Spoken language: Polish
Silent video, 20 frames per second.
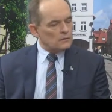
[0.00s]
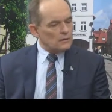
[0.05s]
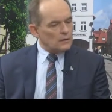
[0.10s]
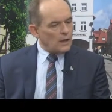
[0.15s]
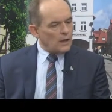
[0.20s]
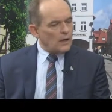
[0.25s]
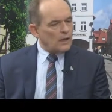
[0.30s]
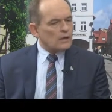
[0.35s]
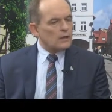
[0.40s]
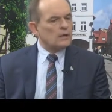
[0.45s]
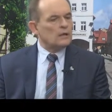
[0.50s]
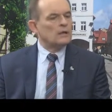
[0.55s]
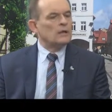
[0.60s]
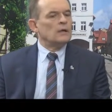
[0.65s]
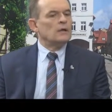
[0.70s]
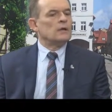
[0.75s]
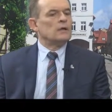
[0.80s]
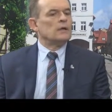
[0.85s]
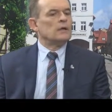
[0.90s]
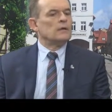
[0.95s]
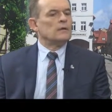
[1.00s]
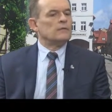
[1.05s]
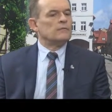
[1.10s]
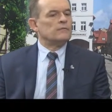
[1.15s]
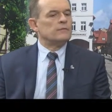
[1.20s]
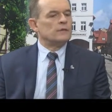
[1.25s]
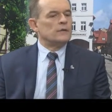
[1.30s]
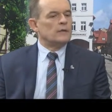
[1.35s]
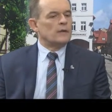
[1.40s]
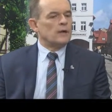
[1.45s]
Tak, e,
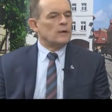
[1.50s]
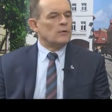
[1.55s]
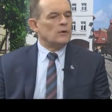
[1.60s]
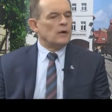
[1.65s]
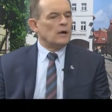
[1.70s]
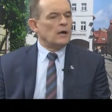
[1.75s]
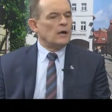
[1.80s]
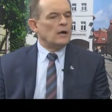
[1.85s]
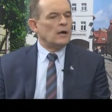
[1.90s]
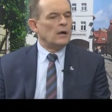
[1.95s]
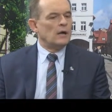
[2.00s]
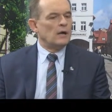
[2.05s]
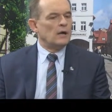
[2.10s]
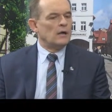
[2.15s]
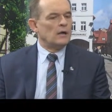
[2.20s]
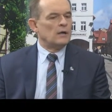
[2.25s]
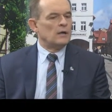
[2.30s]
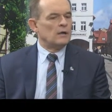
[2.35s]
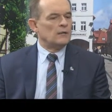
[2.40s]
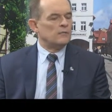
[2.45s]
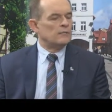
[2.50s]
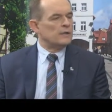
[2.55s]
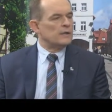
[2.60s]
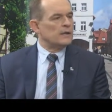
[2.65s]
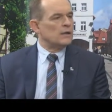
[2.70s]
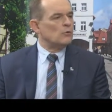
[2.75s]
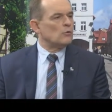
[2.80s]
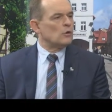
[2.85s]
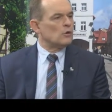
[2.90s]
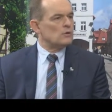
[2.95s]
wygrała, e,
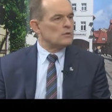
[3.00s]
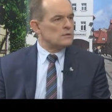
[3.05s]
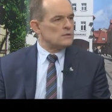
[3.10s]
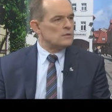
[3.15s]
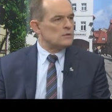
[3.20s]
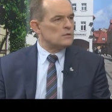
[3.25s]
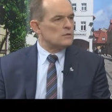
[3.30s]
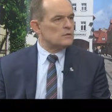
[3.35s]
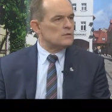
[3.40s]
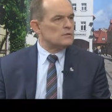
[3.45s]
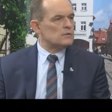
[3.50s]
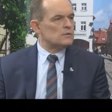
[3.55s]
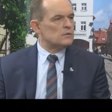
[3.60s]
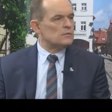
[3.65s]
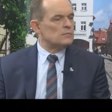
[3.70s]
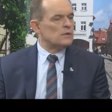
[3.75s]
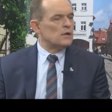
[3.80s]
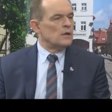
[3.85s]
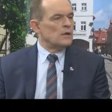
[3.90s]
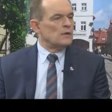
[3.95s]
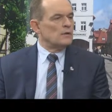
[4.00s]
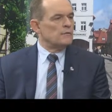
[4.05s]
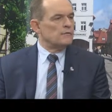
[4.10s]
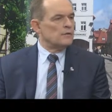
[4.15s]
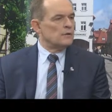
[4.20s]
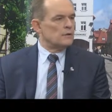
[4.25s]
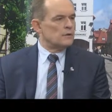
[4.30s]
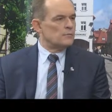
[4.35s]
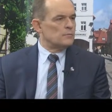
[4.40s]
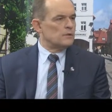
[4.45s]
wygrało konsorcjum
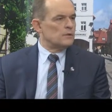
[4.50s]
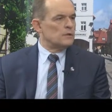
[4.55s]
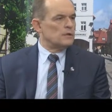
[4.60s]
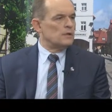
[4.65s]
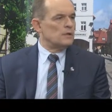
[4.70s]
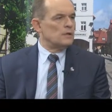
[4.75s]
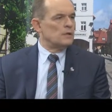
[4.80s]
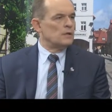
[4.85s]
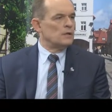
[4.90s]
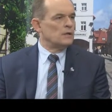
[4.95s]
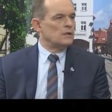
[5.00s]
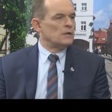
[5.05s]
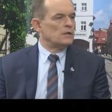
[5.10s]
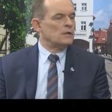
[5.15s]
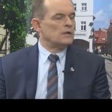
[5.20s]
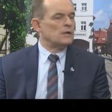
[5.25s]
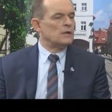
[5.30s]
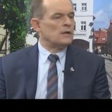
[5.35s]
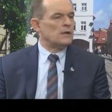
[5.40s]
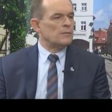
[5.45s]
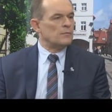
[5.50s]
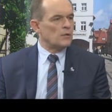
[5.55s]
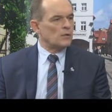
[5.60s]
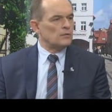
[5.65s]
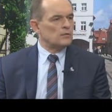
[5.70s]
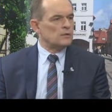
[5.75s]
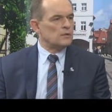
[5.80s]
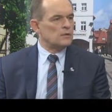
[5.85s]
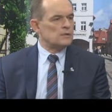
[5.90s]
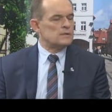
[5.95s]
firmy e,
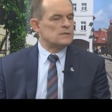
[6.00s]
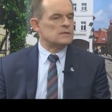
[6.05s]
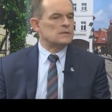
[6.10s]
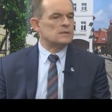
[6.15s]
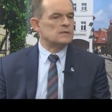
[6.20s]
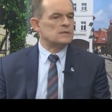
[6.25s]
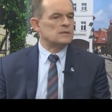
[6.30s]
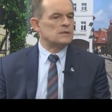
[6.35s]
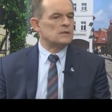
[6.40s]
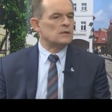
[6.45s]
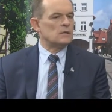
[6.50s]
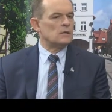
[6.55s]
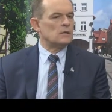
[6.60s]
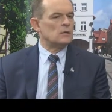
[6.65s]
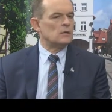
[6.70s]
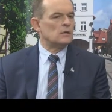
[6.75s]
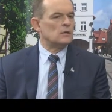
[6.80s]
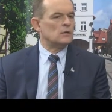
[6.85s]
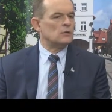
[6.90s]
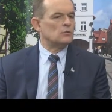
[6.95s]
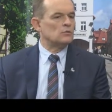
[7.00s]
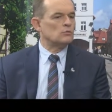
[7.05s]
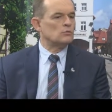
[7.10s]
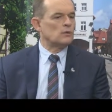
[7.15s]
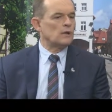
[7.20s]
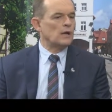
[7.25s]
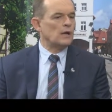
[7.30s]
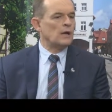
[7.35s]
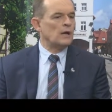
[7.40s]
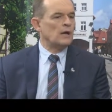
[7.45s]
Remondis,
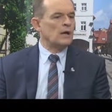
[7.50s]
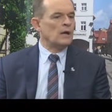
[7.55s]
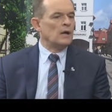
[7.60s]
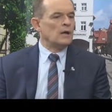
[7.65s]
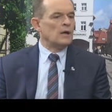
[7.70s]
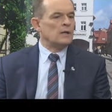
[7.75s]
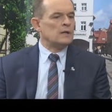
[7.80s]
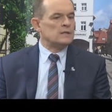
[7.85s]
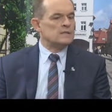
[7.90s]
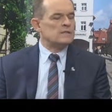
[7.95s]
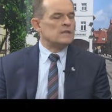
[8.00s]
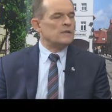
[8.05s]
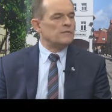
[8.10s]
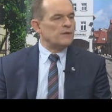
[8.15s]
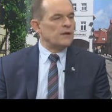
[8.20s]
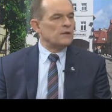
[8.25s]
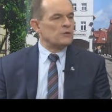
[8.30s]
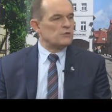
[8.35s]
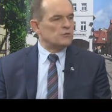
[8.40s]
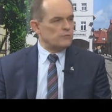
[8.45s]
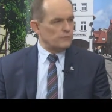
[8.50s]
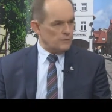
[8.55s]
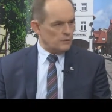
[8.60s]
która jest największą